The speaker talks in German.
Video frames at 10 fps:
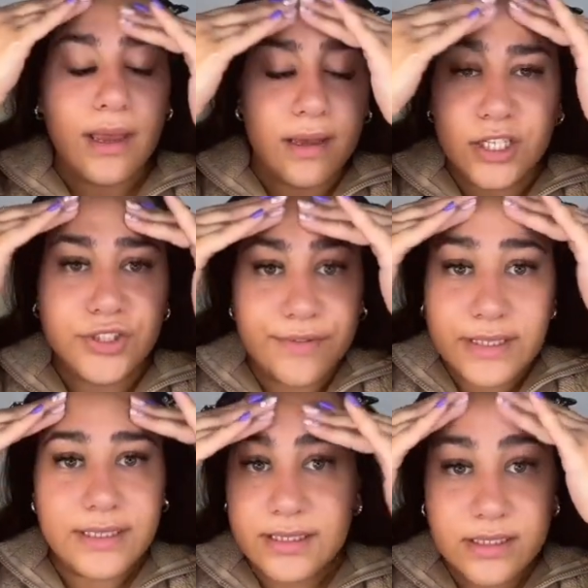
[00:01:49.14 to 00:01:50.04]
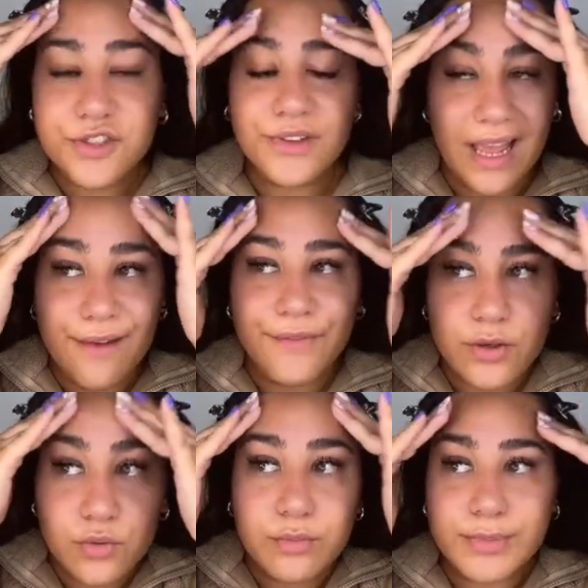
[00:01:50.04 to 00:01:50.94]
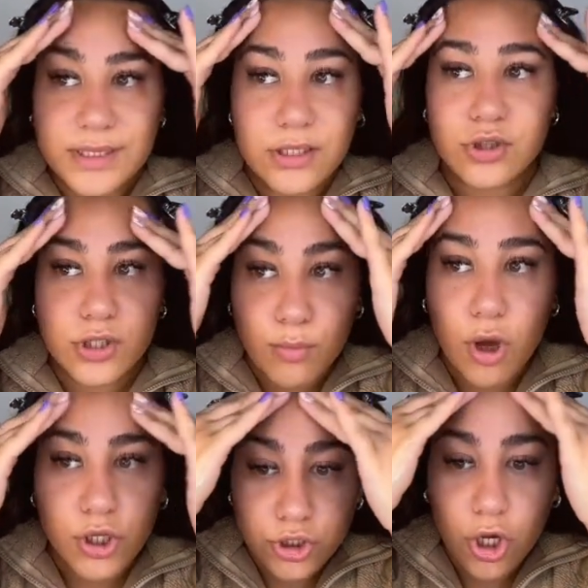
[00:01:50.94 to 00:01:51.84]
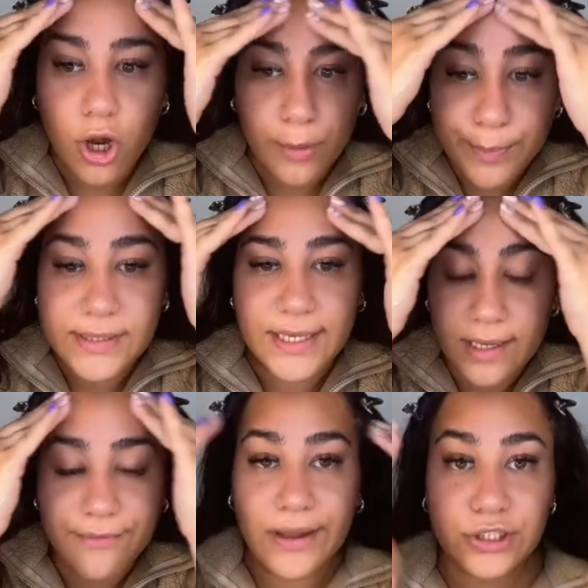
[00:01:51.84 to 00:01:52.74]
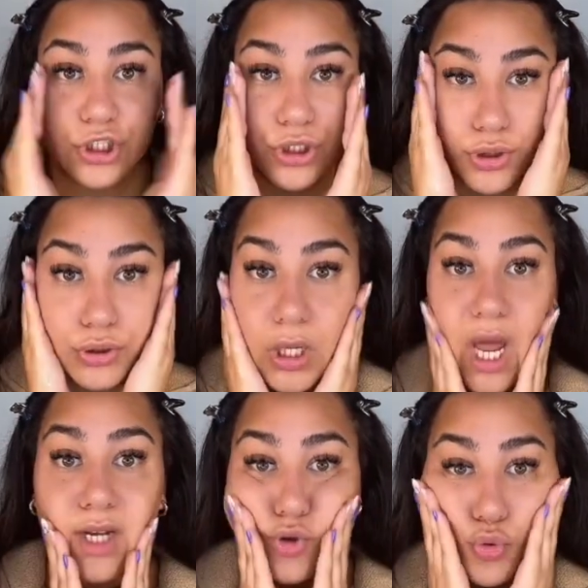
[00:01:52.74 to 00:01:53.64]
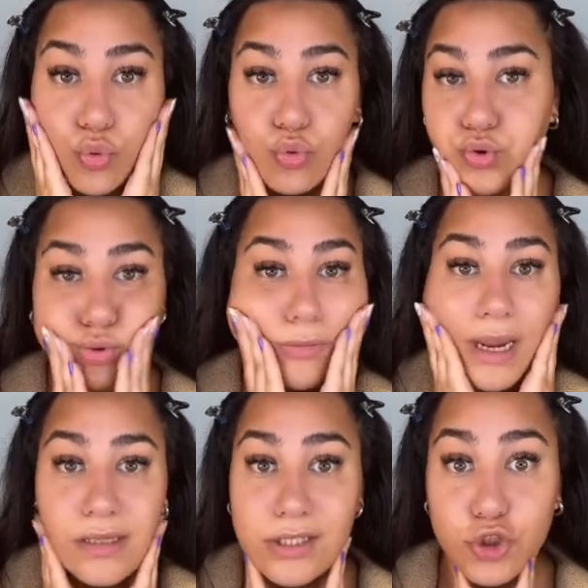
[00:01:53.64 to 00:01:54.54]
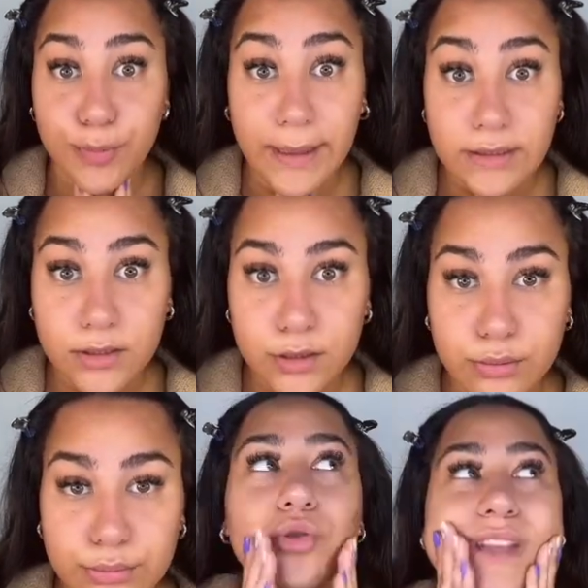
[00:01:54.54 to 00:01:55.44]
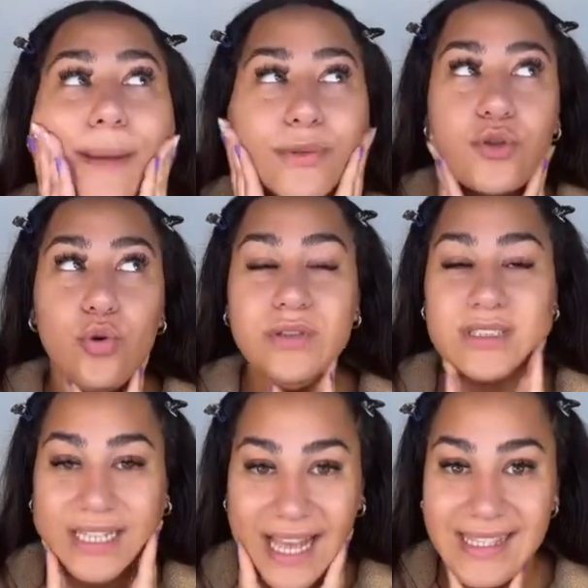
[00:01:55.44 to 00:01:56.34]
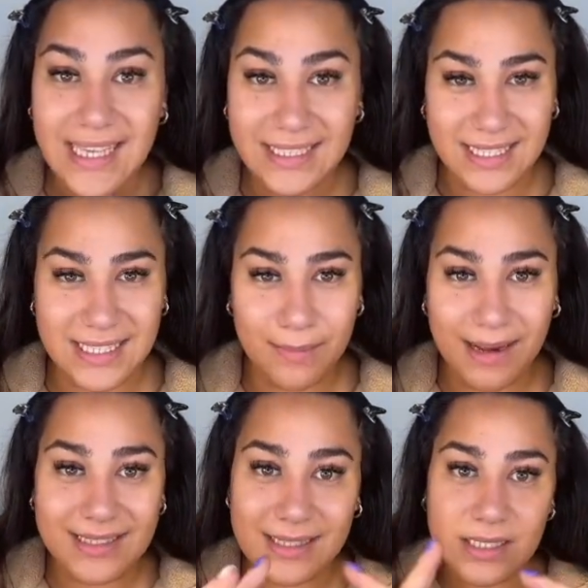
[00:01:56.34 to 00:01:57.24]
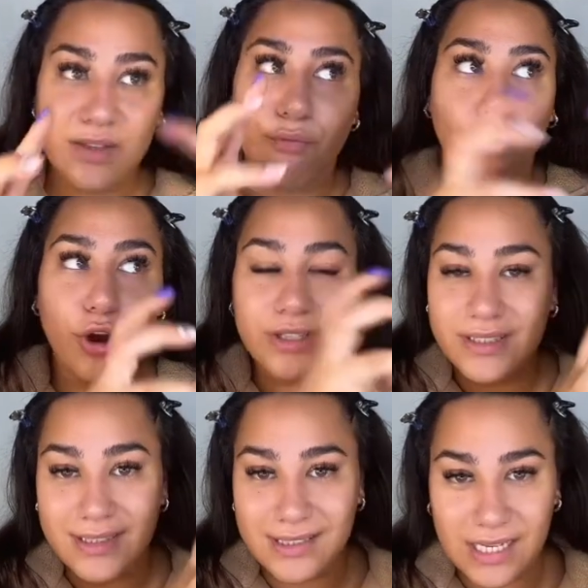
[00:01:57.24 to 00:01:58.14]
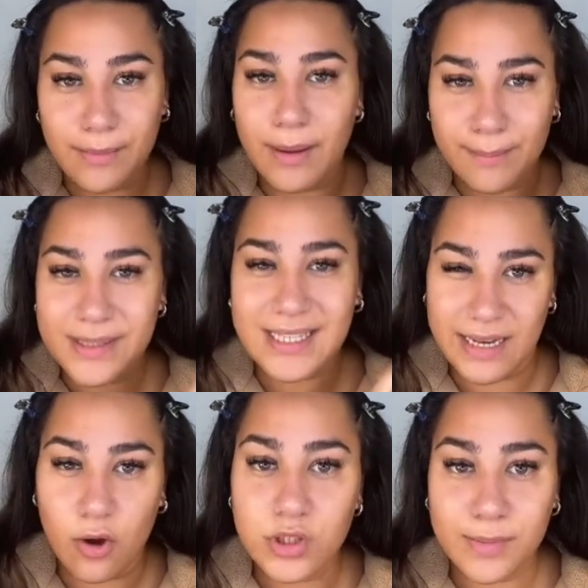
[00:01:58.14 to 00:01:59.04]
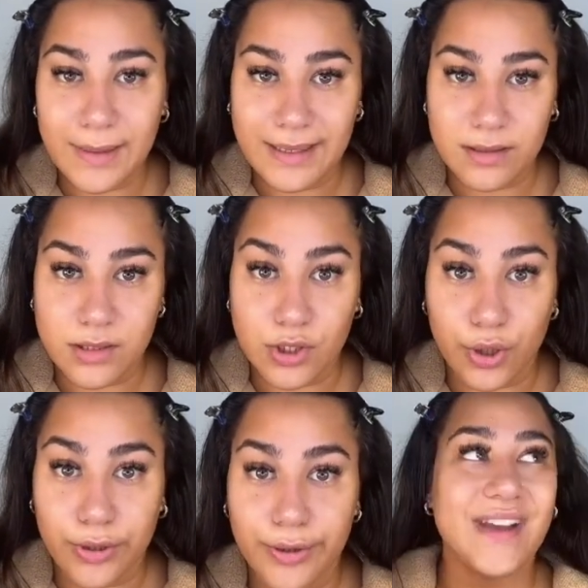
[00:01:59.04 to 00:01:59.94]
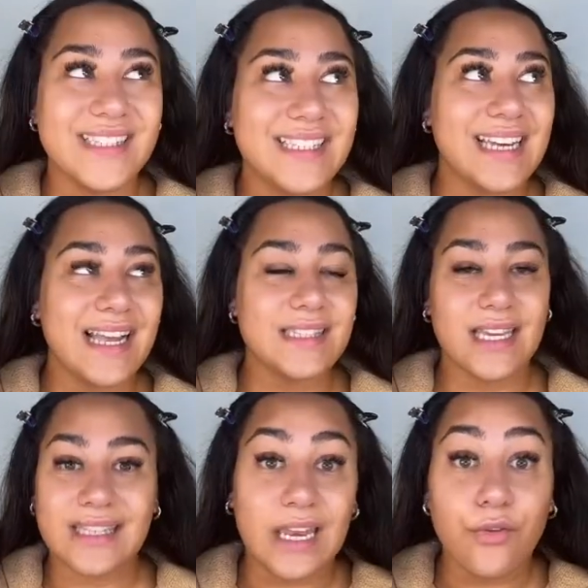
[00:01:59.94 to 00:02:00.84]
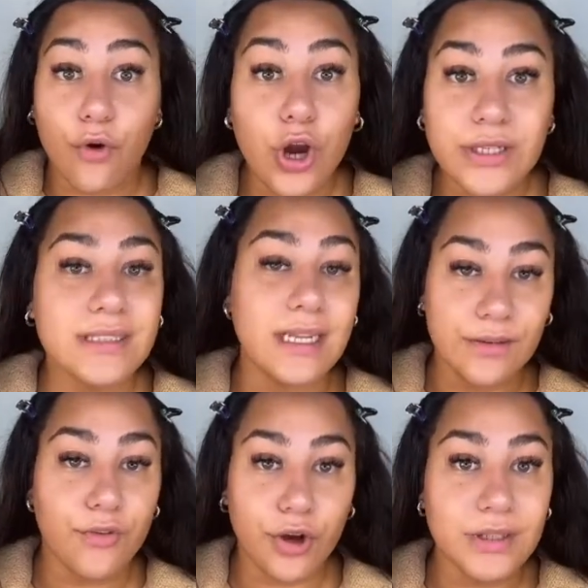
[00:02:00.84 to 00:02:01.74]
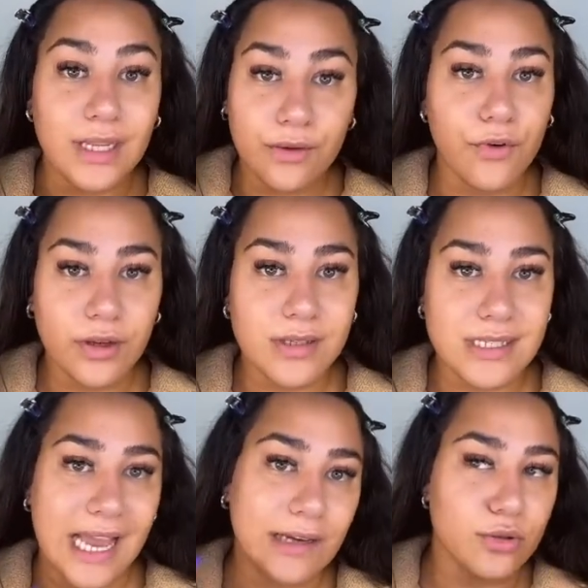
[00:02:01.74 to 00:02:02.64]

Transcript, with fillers: Ich will nichts, ich will einfach nur ein bisschen Smalltalk, bisschen quatschen, alles gut, alles entspannt. Und er betonte die ganze Zeit, dass sie mal dieses Freundinnen-Thema ein bisschen ausblenden soll. Weil sie die ganze Zeit deine Freundin, deine Freundin, deine Freundin sagt